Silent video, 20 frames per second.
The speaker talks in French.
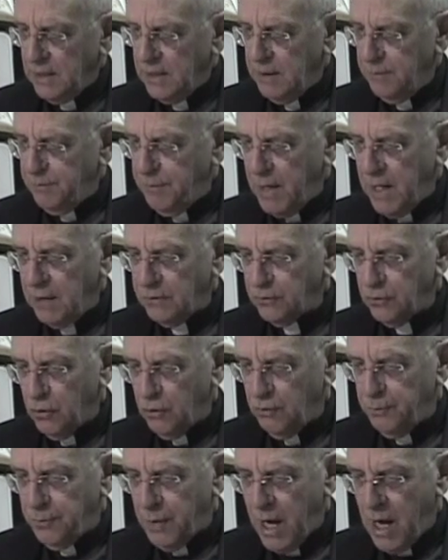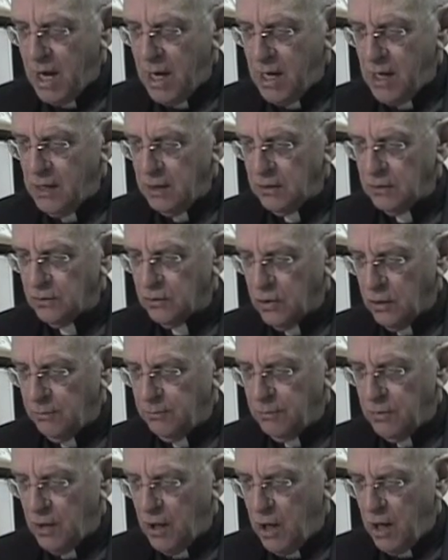qui prendront part,
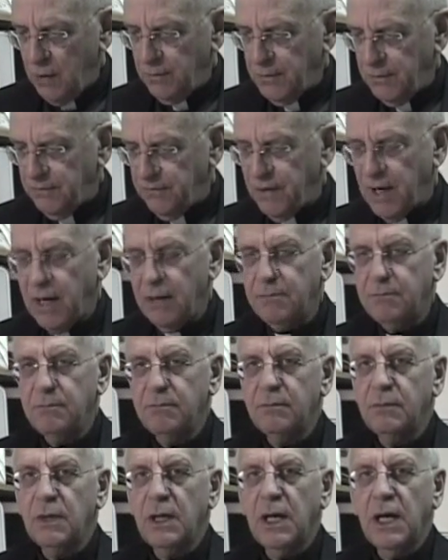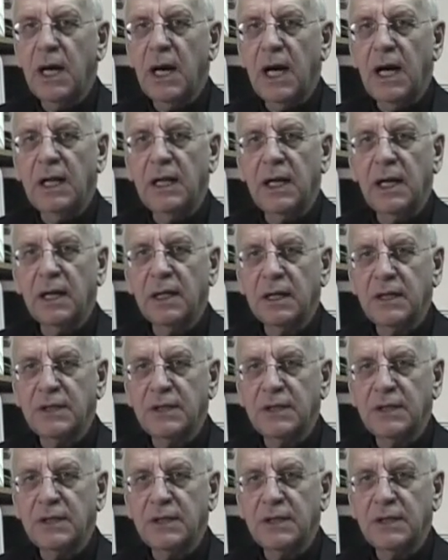comme hommes et femmes, à la